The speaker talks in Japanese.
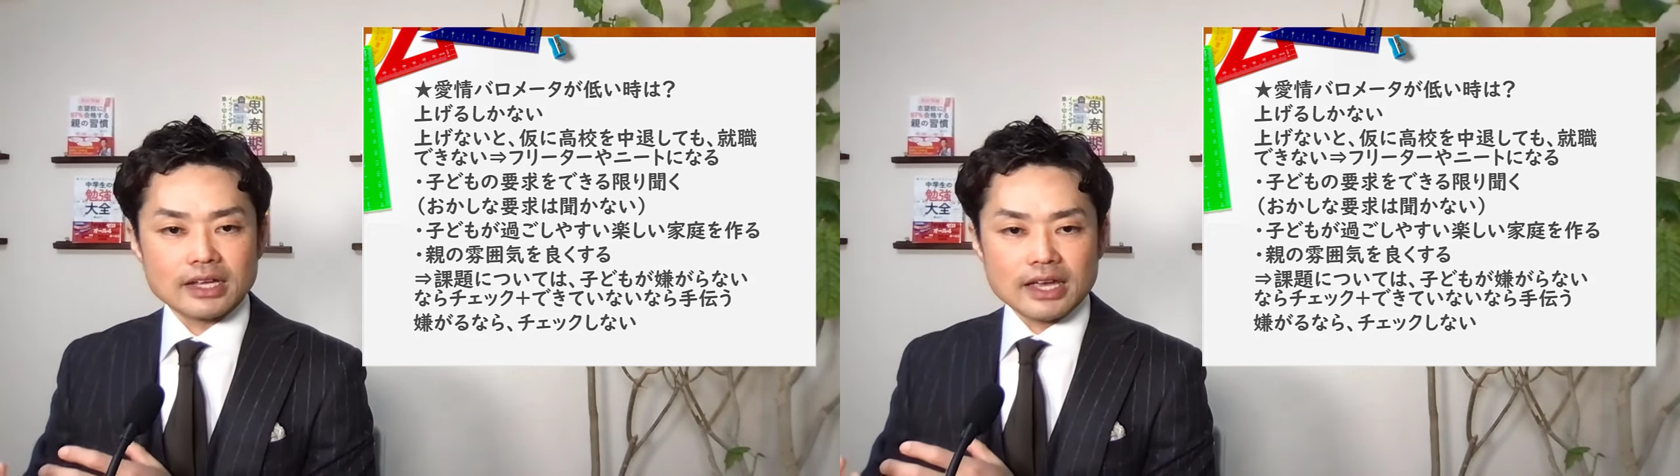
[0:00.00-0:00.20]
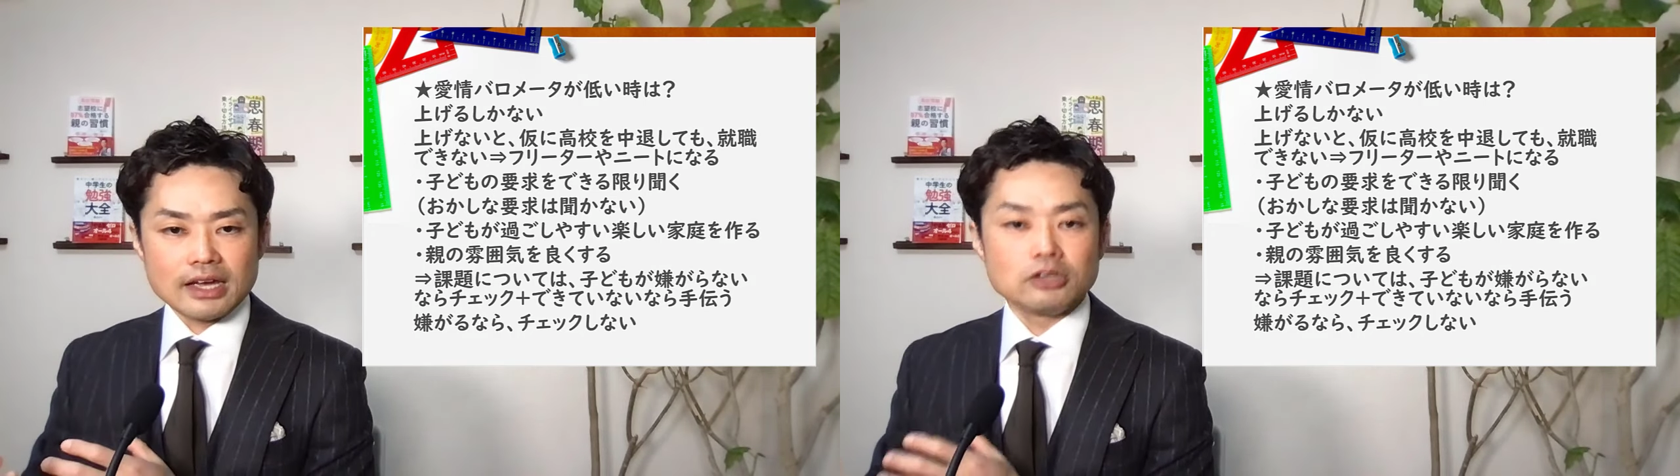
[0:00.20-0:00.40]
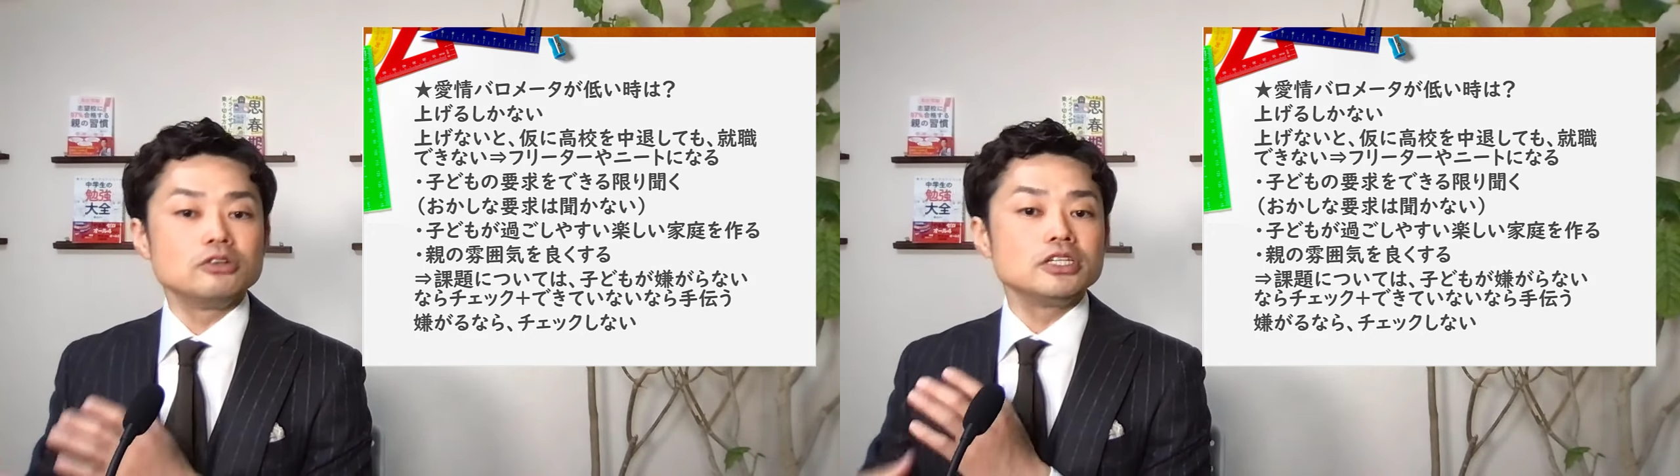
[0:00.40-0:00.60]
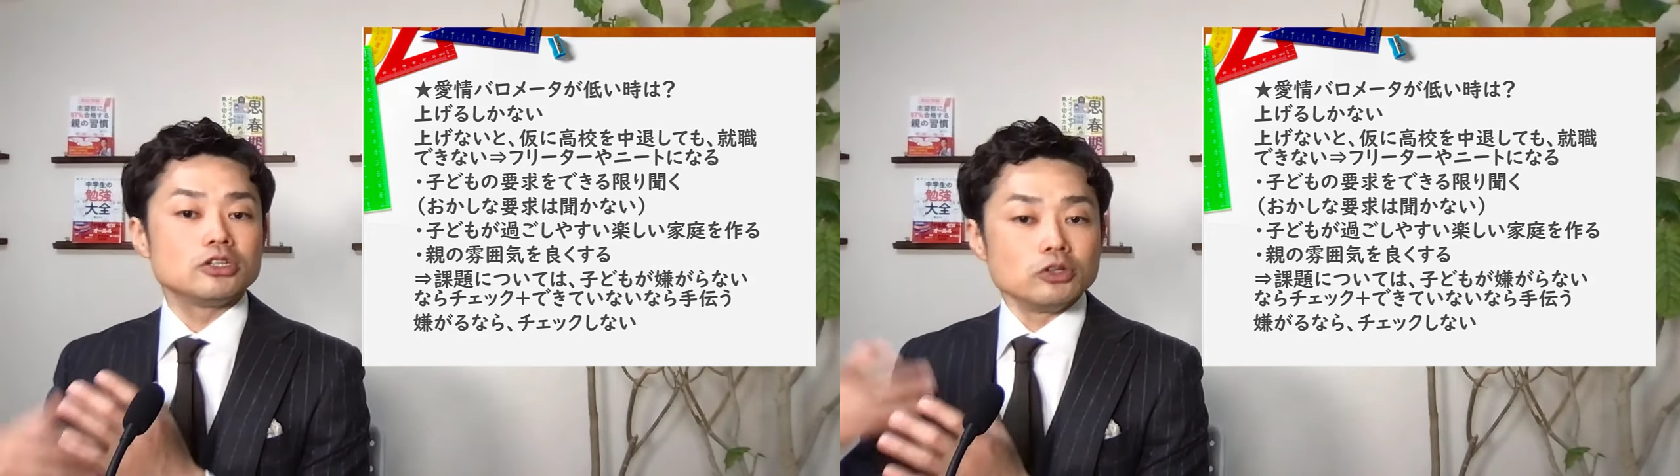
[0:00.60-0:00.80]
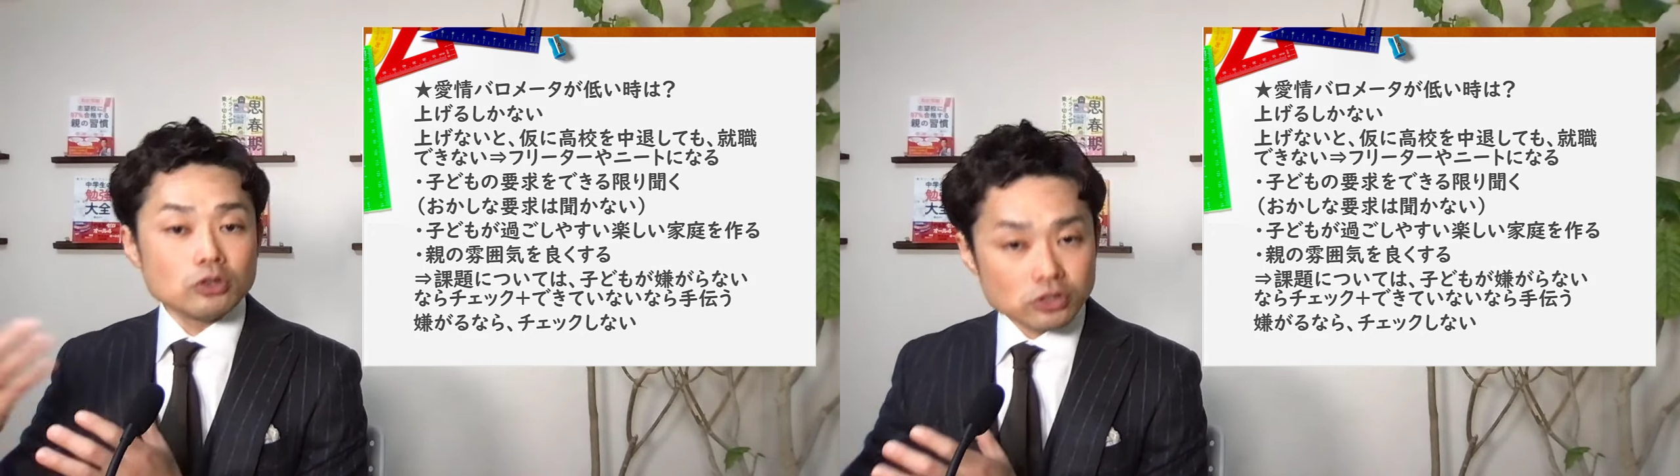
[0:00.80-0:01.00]
雰囲気
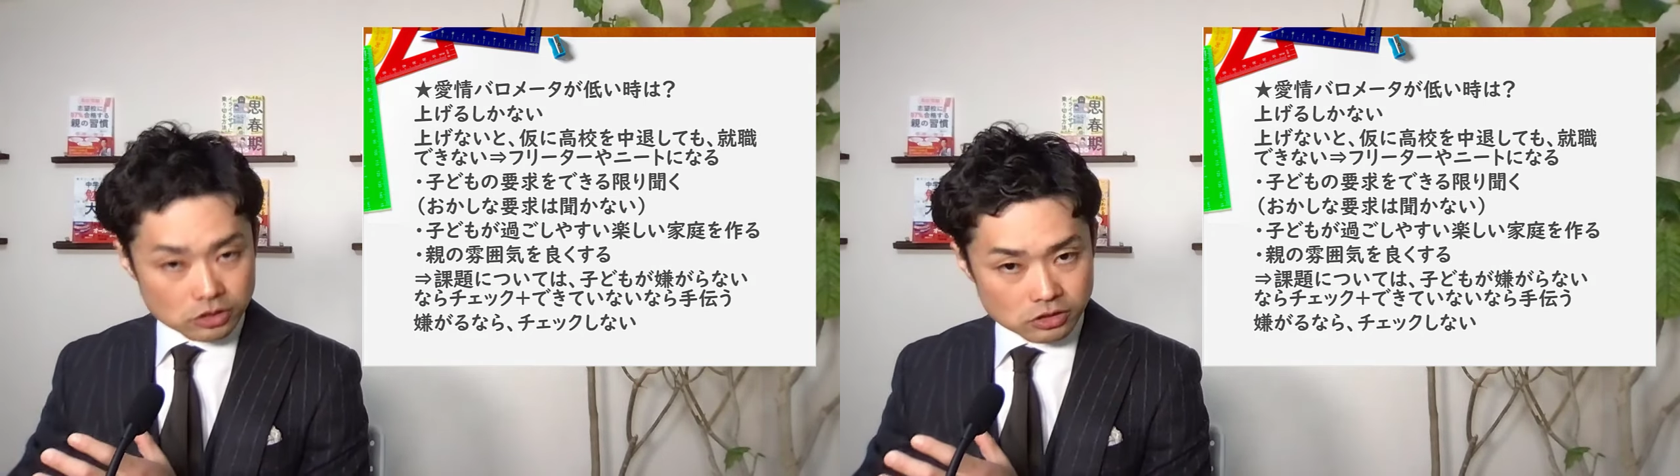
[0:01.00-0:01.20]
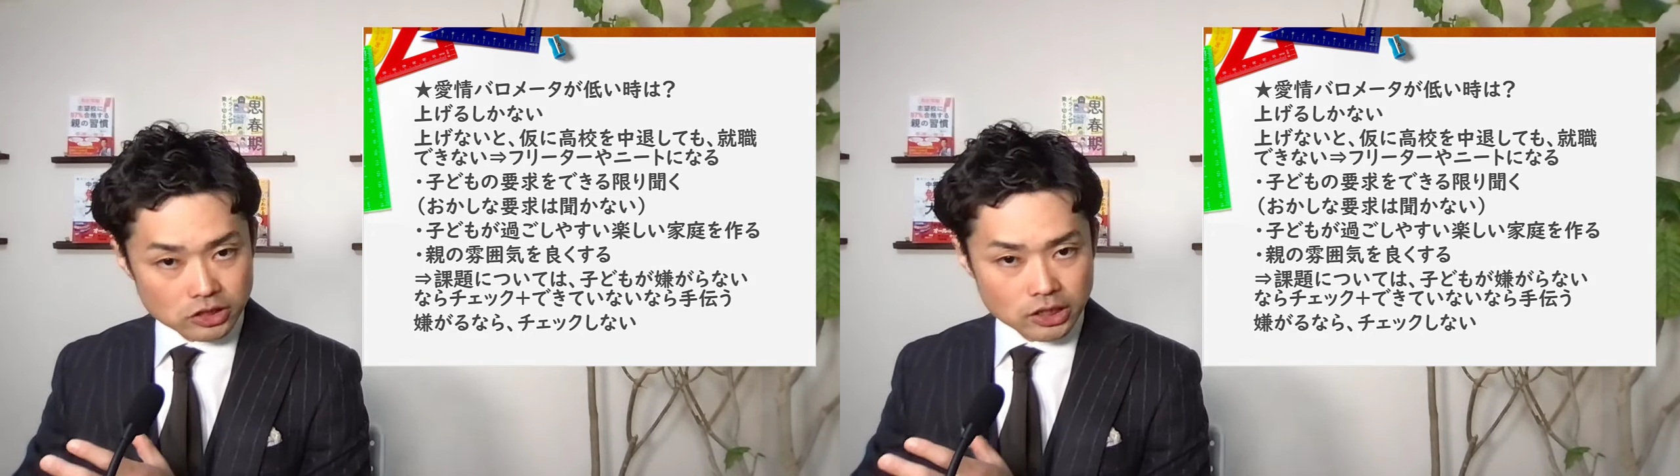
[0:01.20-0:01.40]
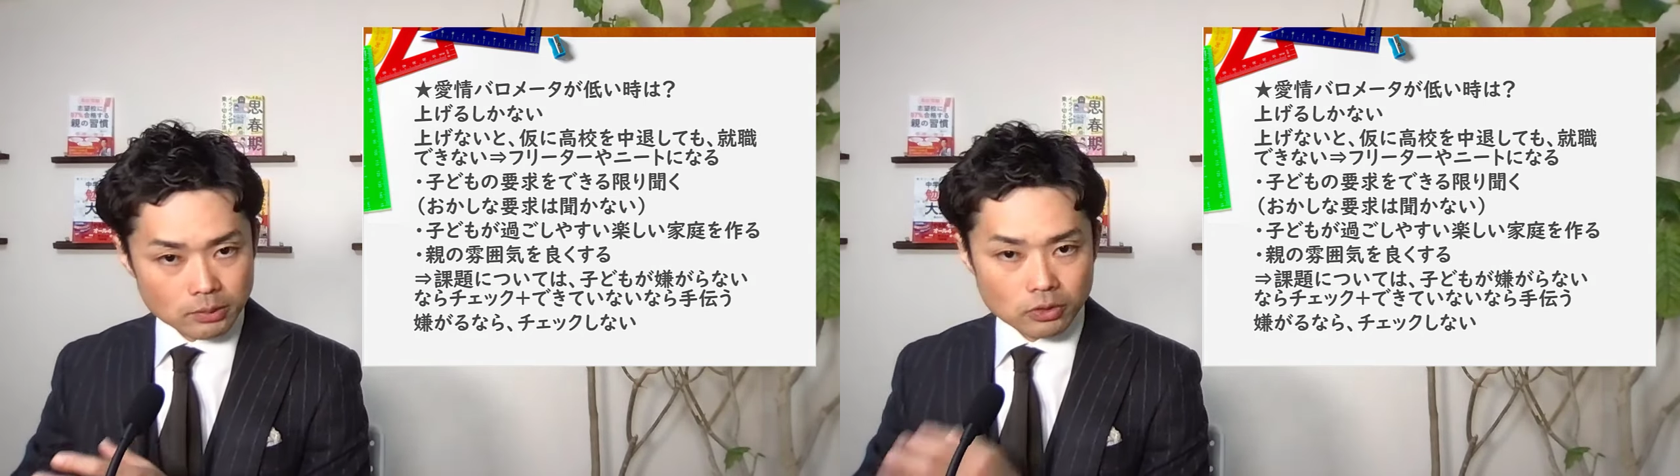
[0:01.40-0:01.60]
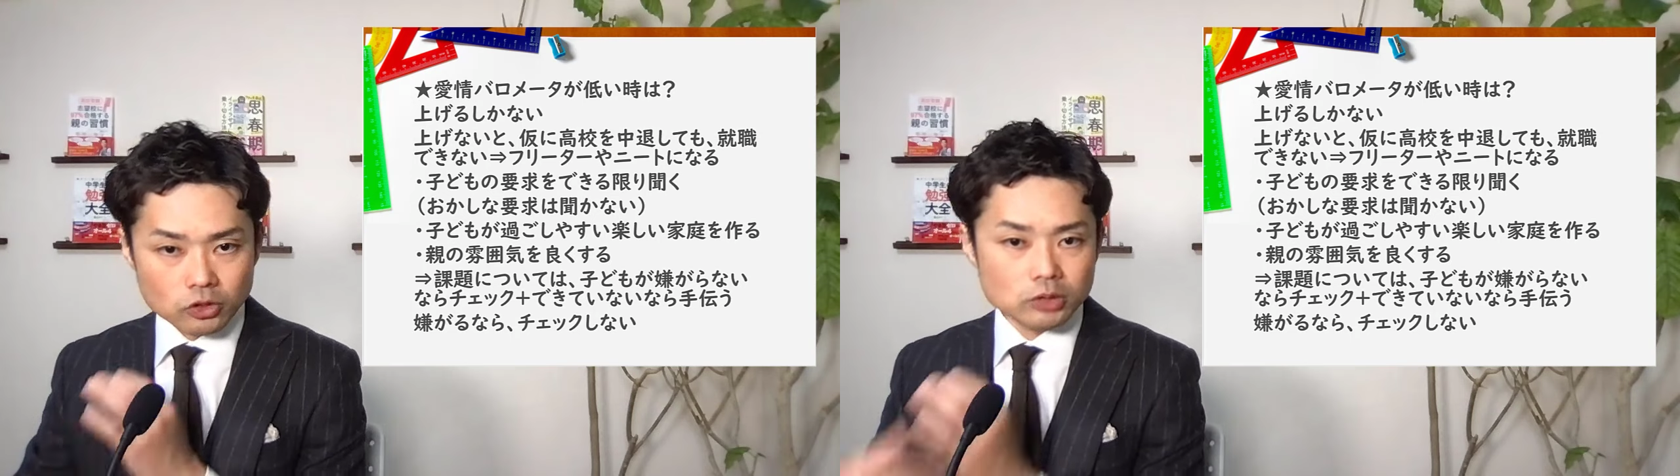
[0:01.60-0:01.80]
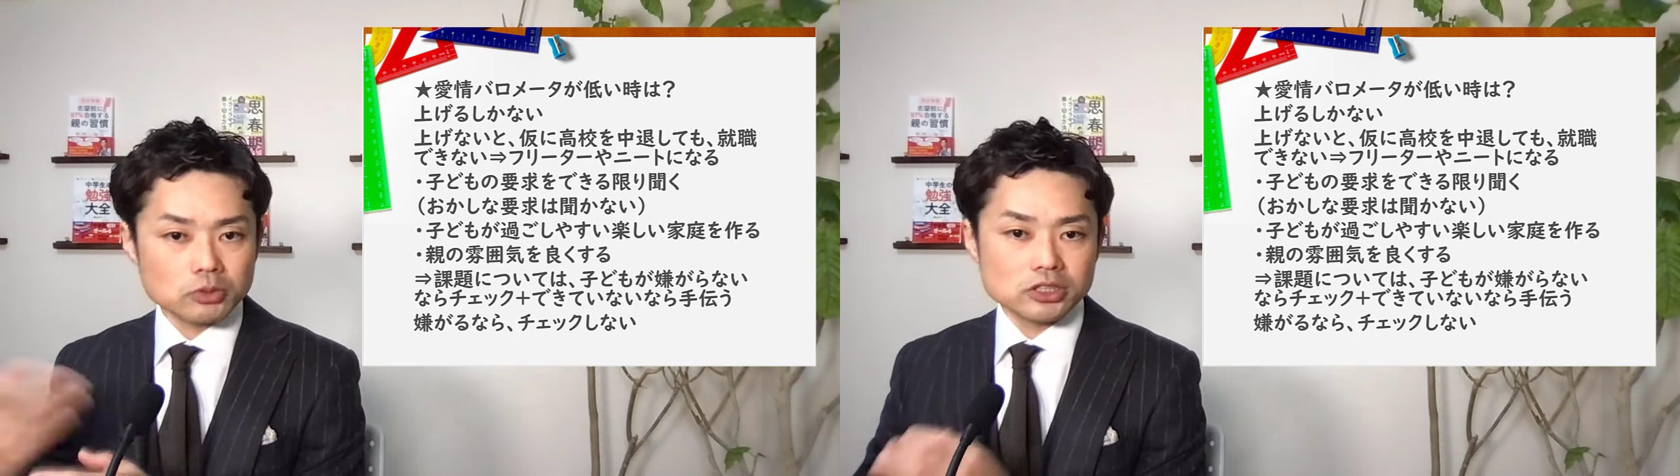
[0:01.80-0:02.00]
を良くするっていうのも
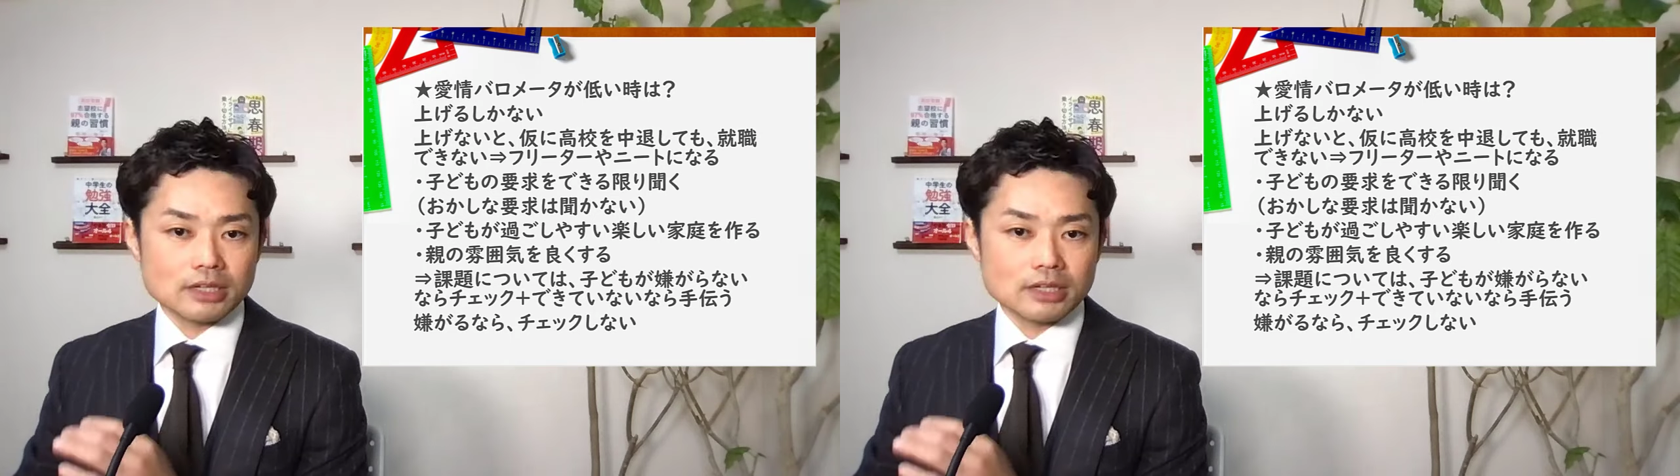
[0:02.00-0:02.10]
子供と